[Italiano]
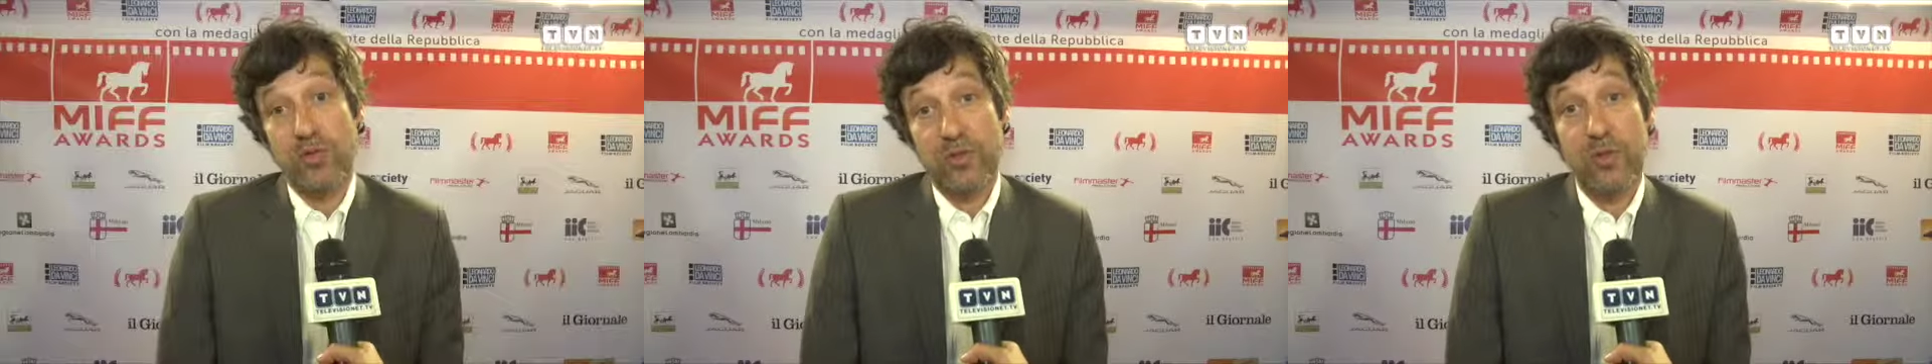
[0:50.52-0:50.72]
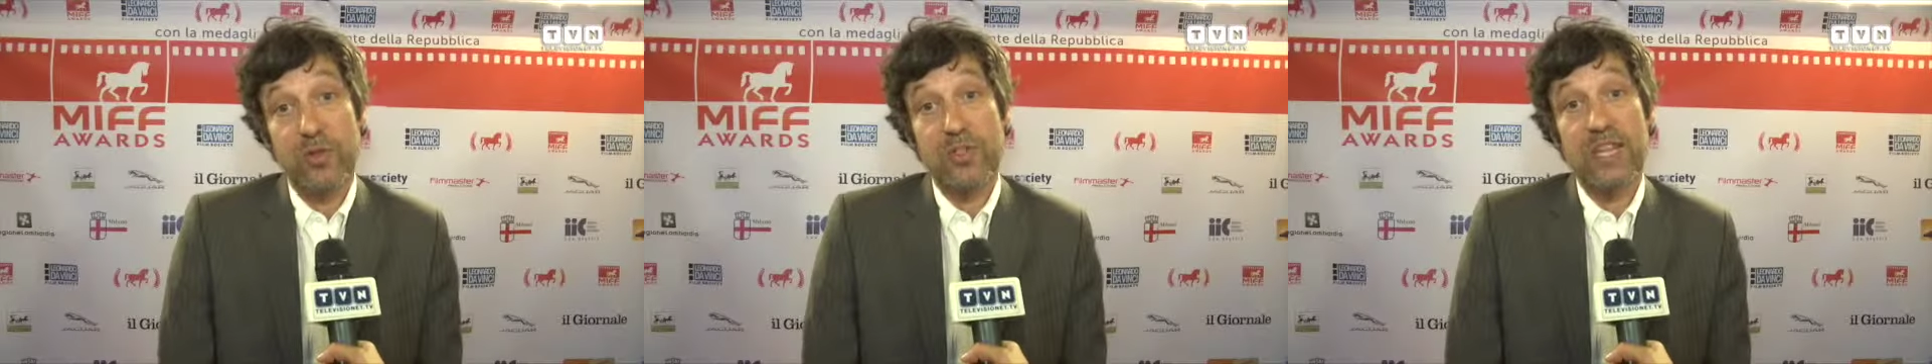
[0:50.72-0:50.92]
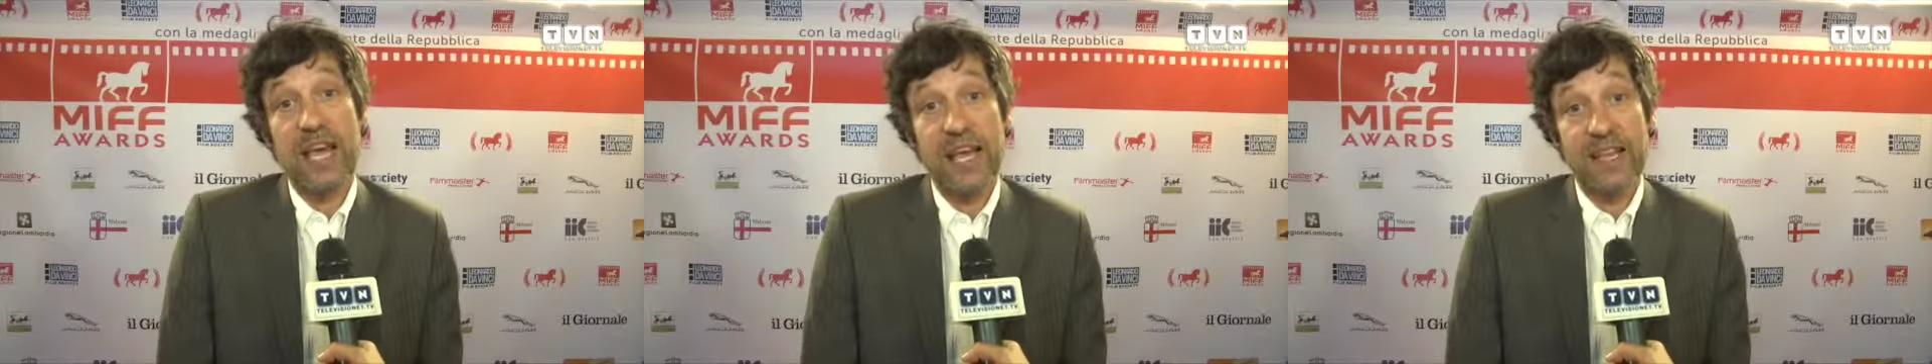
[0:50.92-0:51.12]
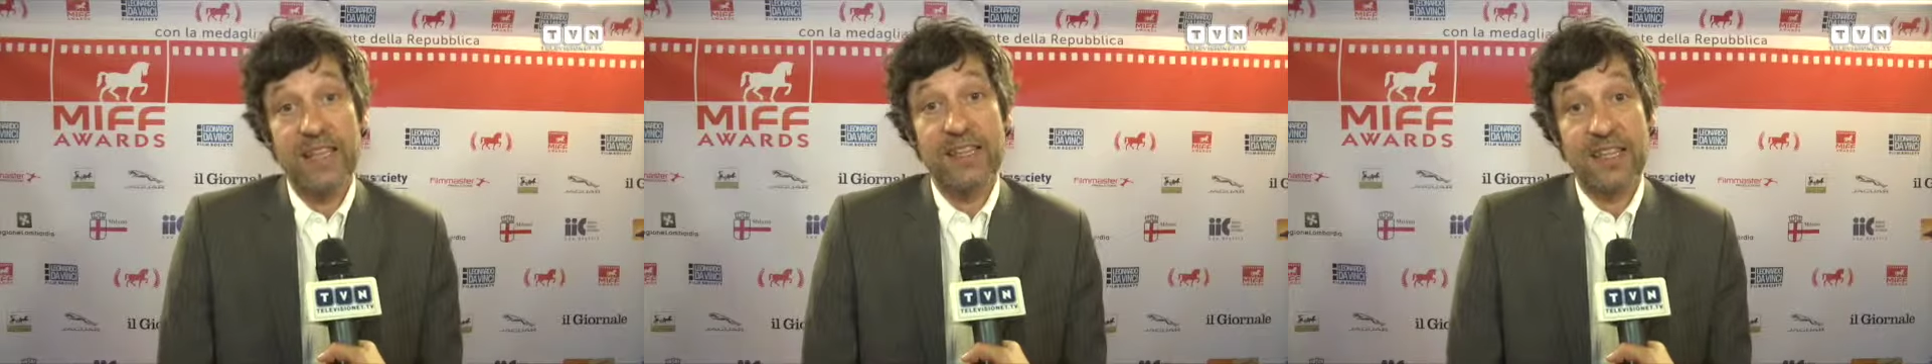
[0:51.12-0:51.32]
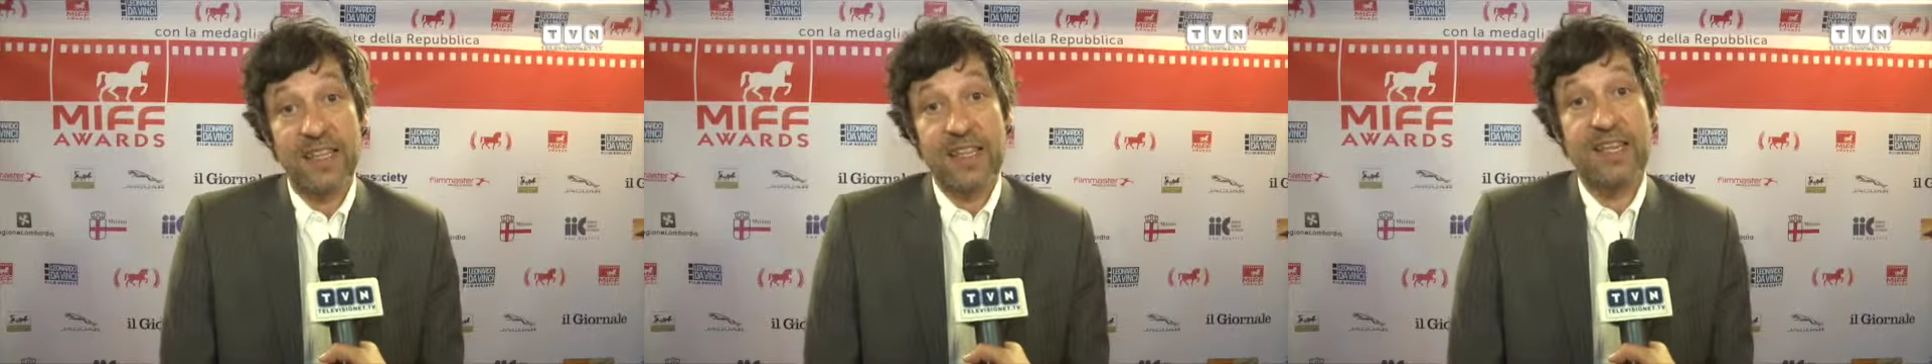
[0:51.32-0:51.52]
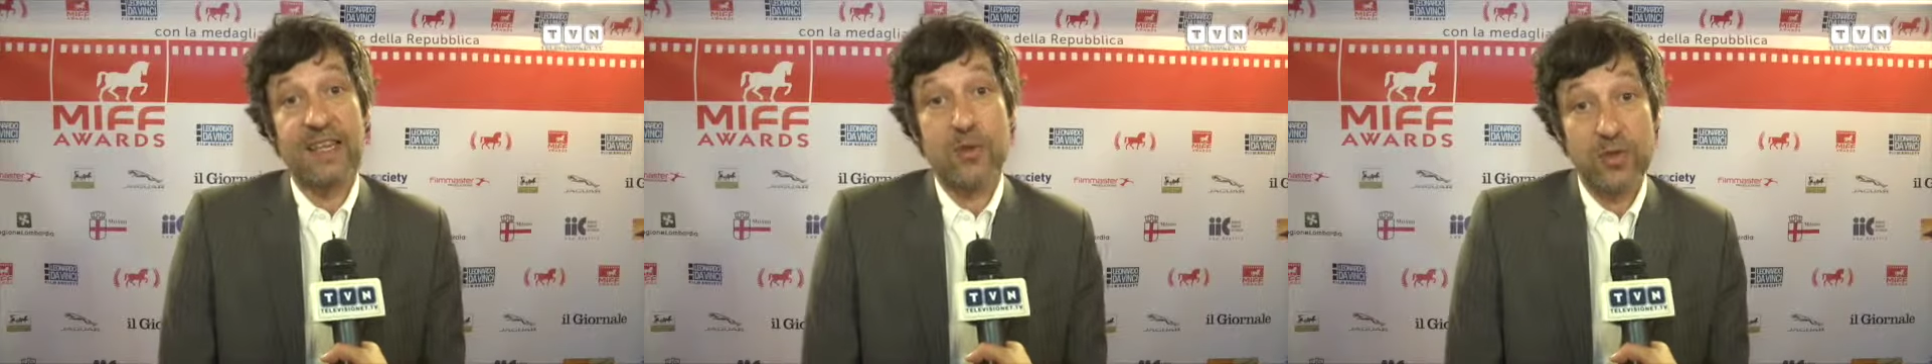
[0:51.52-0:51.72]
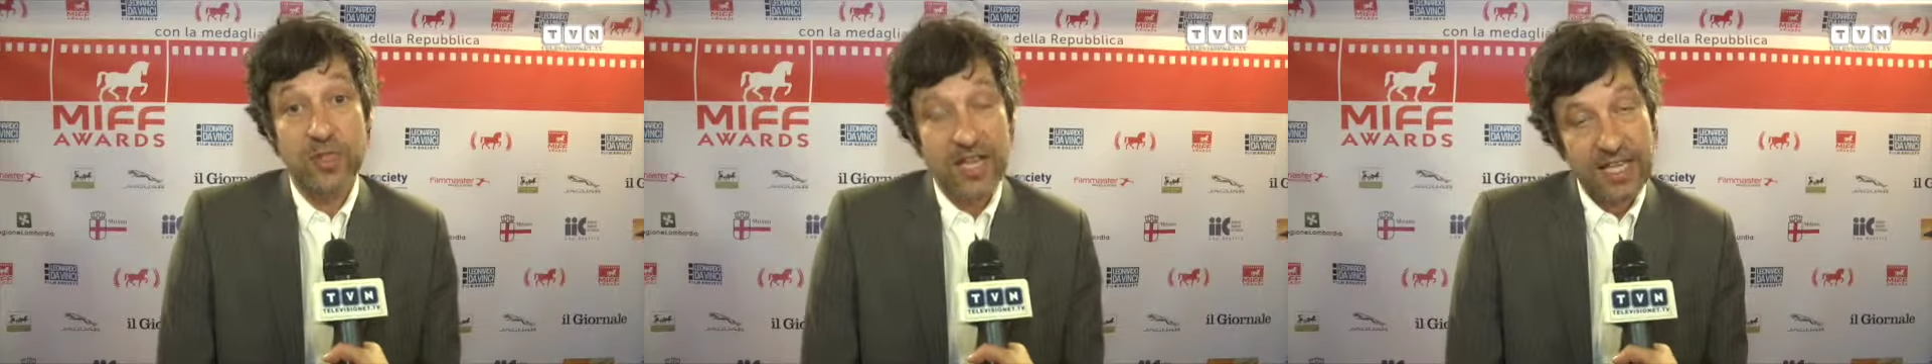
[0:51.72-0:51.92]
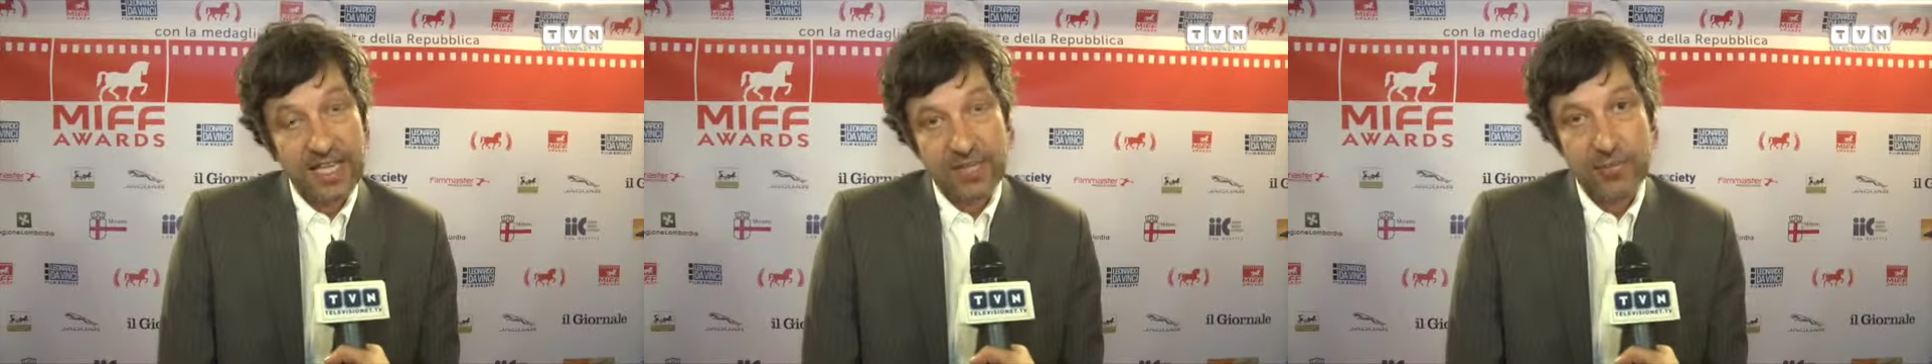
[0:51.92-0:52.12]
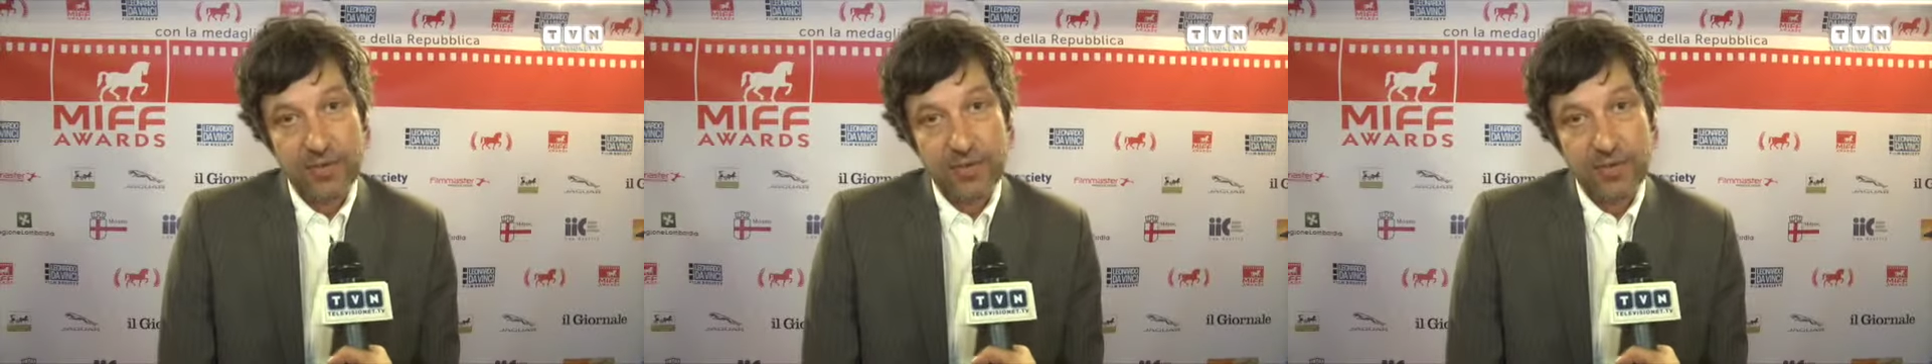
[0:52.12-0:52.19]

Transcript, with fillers: con, tante, con, tanti